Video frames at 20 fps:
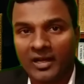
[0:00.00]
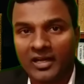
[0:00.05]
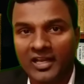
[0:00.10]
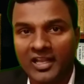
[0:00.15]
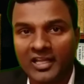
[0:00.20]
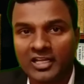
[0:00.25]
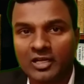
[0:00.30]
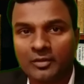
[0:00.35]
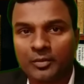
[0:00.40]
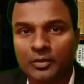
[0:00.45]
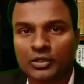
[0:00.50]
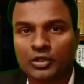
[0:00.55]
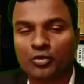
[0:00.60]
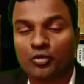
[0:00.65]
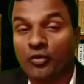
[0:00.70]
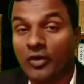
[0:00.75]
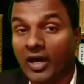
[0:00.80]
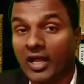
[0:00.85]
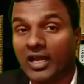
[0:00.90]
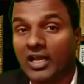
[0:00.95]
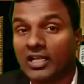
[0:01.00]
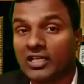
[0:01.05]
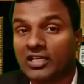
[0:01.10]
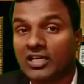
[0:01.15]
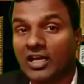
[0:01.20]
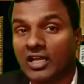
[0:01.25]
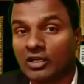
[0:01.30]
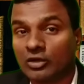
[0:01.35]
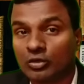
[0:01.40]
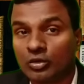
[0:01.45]
లేకపోతే వాళ్ళకి
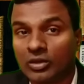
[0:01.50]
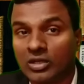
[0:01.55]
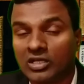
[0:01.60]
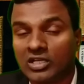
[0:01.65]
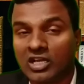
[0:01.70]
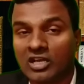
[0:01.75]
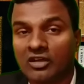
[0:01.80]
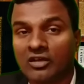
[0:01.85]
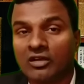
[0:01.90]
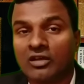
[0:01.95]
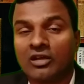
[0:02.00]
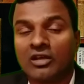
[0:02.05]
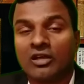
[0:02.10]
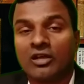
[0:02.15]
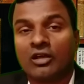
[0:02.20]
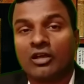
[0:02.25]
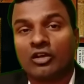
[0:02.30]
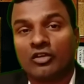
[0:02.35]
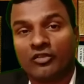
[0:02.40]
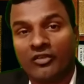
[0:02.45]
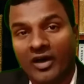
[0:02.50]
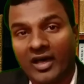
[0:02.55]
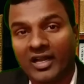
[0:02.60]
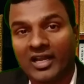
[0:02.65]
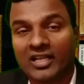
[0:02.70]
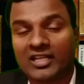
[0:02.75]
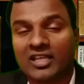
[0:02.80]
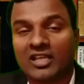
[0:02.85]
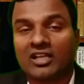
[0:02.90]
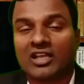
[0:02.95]
అనుగుణంగా
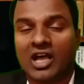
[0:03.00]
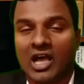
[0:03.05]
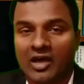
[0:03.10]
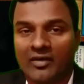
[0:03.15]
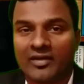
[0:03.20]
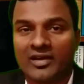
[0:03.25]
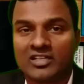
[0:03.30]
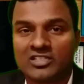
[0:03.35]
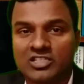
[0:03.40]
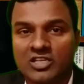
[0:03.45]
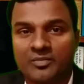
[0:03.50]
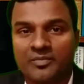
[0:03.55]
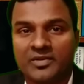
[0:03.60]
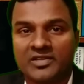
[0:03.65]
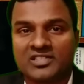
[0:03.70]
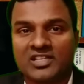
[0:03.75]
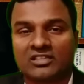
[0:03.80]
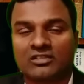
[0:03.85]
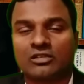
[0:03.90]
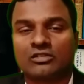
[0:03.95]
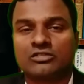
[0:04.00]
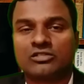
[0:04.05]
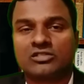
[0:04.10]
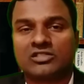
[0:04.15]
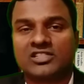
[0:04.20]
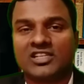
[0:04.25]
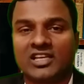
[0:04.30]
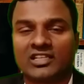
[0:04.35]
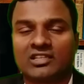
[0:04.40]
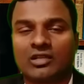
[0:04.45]
వాళ్ళకి కావాలని చెప్పేసి అతని
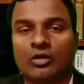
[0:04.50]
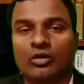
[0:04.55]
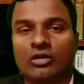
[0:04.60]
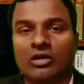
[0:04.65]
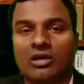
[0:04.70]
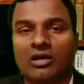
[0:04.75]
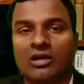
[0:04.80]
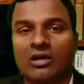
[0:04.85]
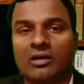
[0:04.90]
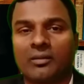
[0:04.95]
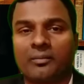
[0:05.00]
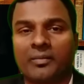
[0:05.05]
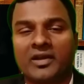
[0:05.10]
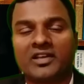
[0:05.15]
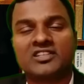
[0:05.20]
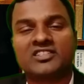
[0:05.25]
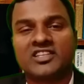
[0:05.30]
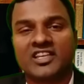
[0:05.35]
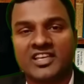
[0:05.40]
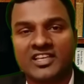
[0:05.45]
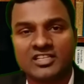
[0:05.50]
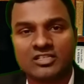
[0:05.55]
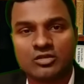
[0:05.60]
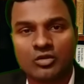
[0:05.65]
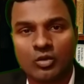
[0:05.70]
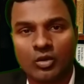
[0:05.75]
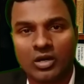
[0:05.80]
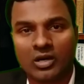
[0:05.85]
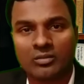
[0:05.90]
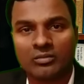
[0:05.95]
చేత ఒక పని
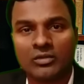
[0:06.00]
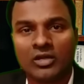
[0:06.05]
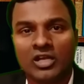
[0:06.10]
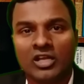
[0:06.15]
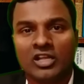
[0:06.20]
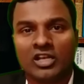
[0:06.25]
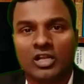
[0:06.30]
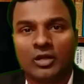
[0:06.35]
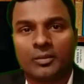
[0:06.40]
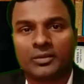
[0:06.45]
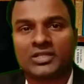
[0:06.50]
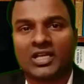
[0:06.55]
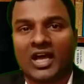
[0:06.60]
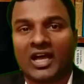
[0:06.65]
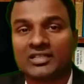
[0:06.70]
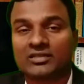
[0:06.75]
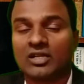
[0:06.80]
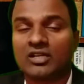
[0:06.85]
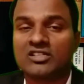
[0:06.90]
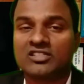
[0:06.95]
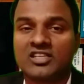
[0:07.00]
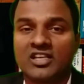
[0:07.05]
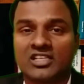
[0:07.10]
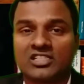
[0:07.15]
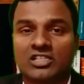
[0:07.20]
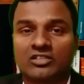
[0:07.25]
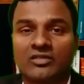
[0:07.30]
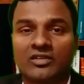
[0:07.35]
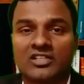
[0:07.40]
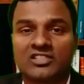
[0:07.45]
చేయించుకోవడం లేకపోతే అతను
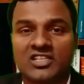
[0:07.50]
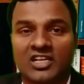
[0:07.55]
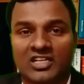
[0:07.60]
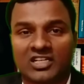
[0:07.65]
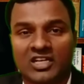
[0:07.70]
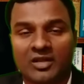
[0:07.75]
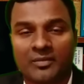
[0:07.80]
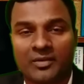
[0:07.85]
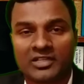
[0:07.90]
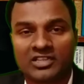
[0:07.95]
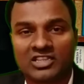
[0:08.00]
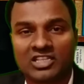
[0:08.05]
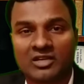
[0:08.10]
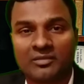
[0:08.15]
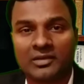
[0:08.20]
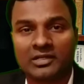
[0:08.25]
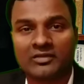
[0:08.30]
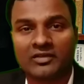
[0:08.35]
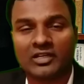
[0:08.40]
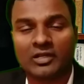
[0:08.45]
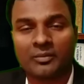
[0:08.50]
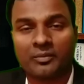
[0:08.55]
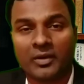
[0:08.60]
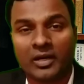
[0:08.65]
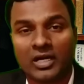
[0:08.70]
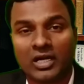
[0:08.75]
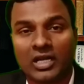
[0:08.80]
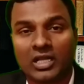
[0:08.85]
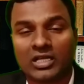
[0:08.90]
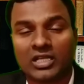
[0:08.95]
చేసేటువంటి చట్టబద్ధమైనటువంటి
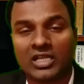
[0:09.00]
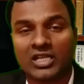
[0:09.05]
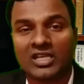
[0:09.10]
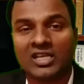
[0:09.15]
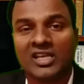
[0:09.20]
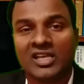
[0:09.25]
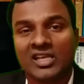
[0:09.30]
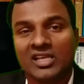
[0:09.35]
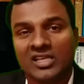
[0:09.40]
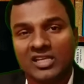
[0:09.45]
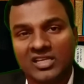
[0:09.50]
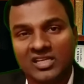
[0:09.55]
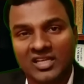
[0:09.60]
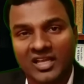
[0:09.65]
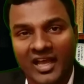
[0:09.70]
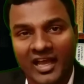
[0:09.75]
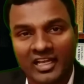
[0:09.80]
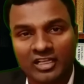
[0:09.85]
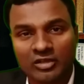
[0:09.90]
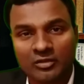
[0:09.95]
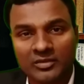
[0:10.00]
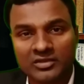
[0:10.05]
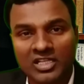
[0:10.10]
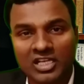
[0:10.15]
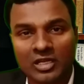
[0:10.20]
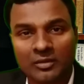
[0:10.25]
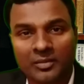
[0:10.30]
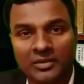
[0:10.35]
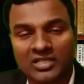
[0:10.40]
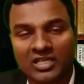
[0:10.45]
పనులకి ఈ ఐదు మంది
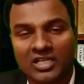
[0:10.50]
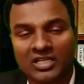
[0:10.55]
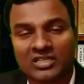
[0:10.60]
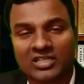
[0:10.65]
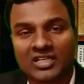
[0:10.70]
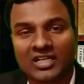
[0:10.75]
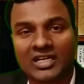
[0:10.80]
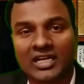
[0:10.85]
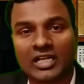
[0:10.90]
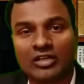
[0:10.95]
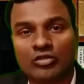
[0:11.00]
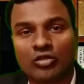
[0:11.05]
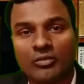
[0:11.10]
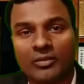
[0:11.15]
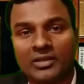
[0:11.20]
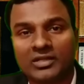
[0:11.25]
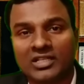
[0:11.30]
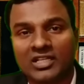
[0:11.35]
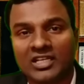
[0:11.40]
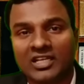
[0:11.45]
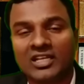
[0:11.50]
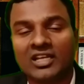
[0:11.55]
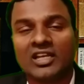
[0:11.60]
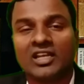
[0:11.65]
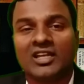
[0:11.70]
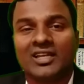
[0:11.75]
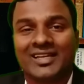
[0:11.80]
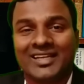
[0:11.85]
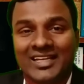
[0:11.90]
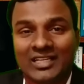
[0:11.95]
లేకపోతే అంతకంటే ఎక్కువ మంది
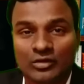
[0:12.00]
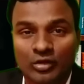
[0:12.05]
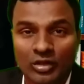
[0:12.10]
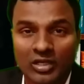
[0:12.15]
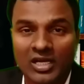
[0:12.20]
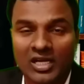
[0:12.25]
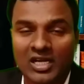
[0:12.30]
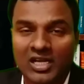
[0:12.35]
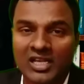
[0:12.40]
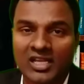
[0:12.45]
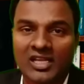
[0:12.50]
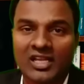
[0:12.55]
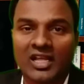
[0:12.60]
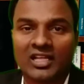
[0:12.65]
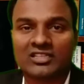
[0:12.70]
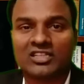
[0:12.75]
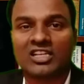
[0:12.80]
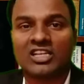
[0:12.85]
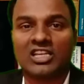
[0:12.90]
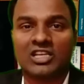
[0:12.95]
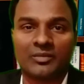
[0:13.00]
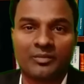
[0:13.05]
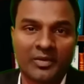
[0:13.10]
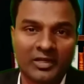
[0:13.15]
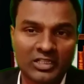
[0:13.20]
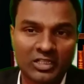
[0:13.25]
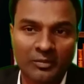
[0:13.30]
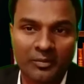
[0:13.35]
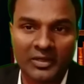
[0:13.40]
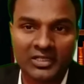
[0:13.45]
ఎదురెళ్లి అతని
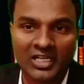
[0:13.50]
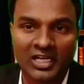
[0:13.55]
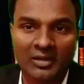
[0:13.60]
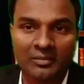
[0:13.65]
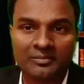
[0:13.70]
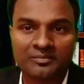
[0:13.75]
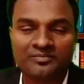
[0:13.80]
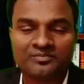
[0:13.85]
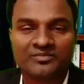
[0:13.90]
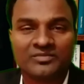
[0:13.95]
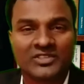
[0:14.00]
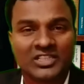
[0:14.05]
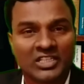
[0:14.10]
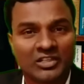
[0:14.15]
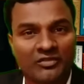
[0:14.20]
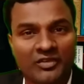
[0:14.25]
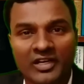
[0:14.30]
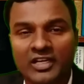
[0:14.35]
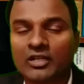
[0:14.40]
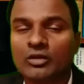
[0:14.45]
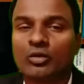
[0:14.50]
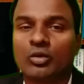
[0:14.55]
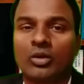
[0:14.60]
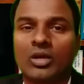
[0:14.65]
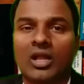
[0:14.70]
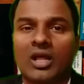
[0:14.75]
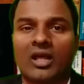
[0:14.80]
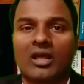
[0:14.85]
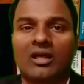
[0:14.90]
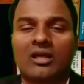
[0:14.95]
ఇబ్బంది పెట్టడం ఇవన్నీ
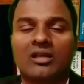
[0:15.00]
కూడా